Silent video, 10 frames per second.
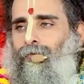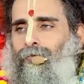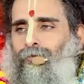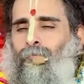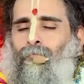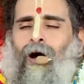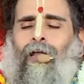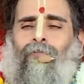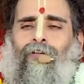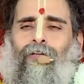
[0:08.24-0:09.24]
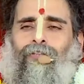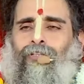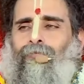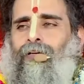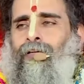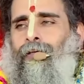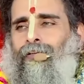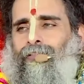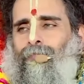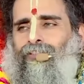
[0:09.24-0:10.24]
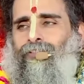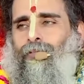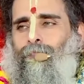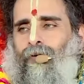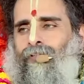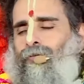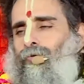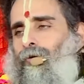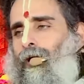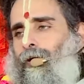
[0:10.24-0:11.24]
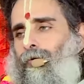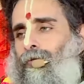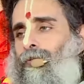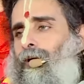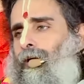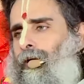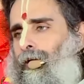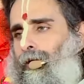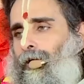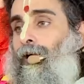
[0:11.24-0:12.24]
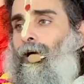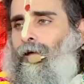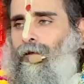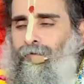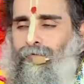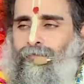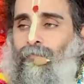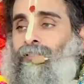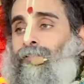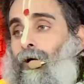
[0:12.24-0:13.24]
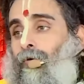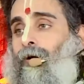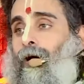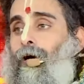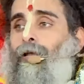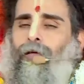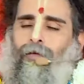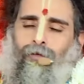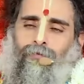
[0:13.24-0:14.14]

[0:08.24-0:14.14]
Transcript: जो मानवीय जीवन के समस्त प्रश्नों का उत्तर है हल है समस्याओं का हल है